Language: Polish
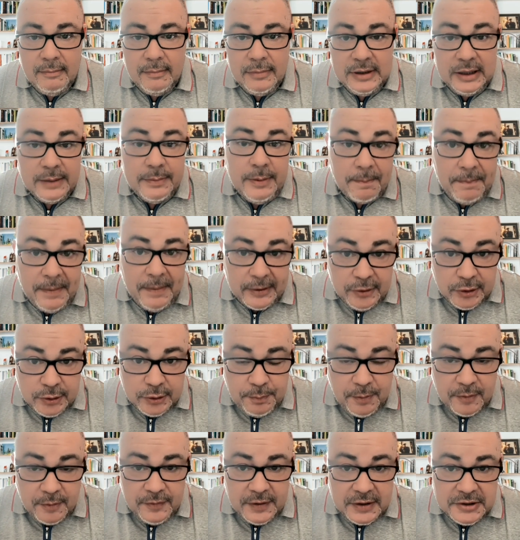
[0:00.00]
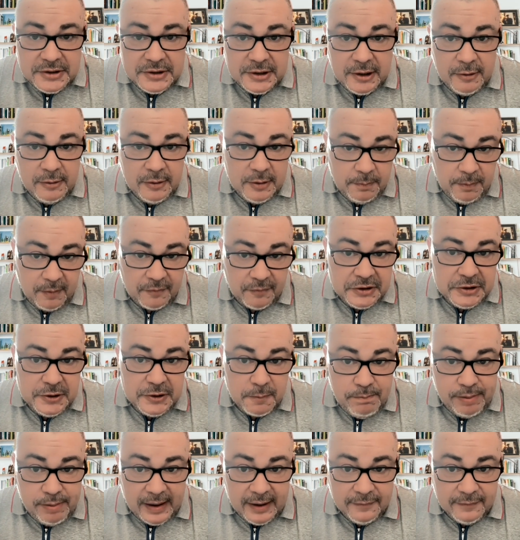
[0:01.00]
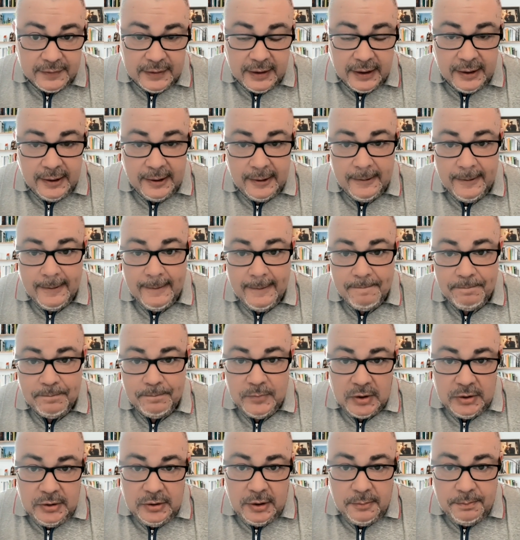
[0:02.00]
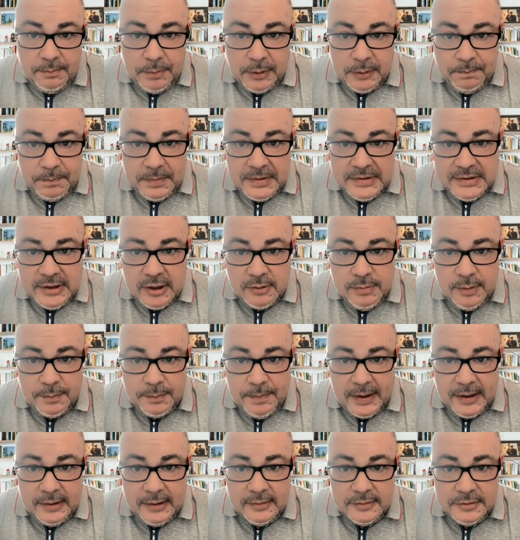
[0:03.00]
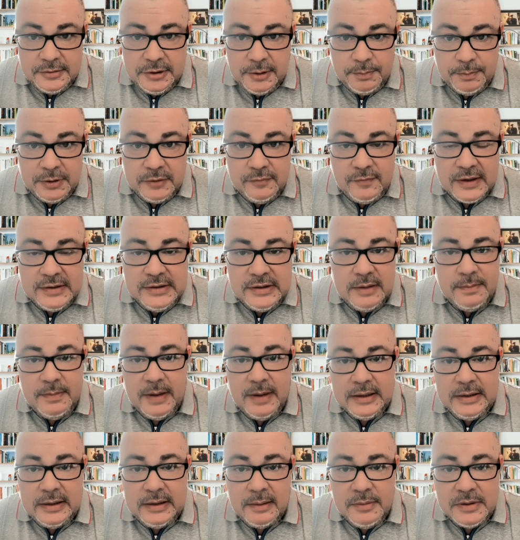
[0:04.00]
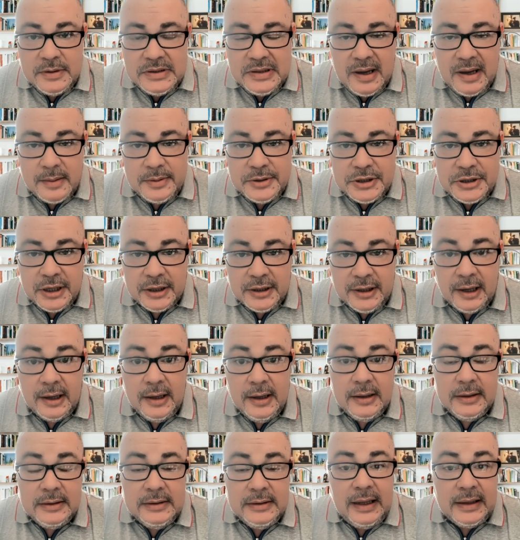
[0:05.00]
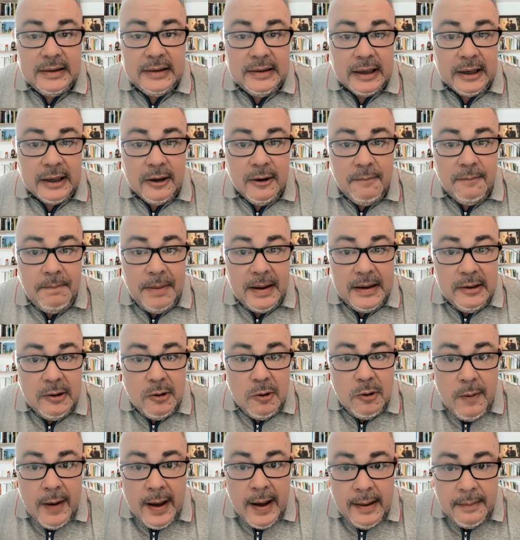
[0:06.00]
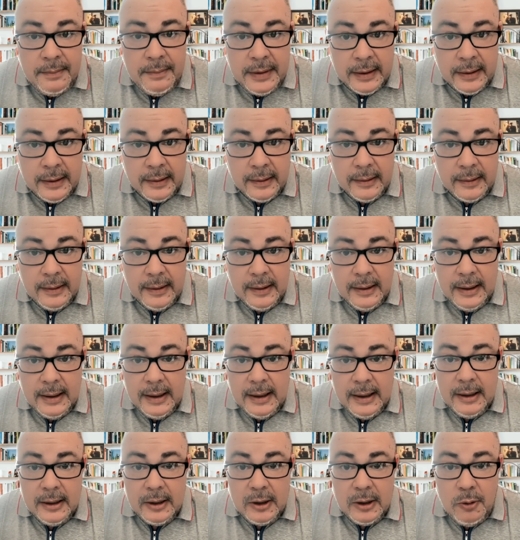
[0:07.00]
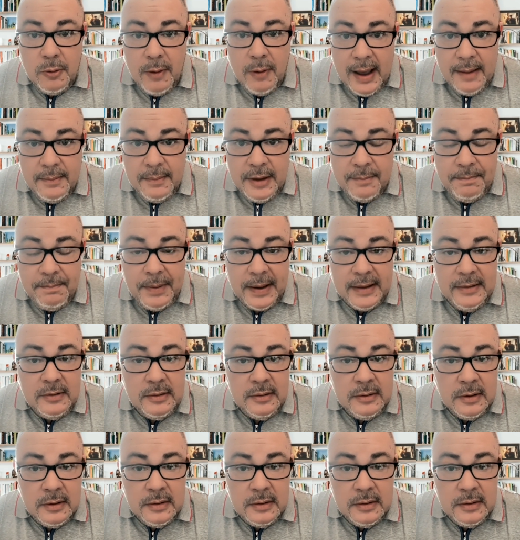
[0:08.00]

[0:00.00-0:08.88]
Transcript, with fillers: gdyby pan odpowiedział i powiedział prawdę, no to podpisałby pan się pod własnym aktem oskarżenia. Dlatego pan kłamie. Kłamie pan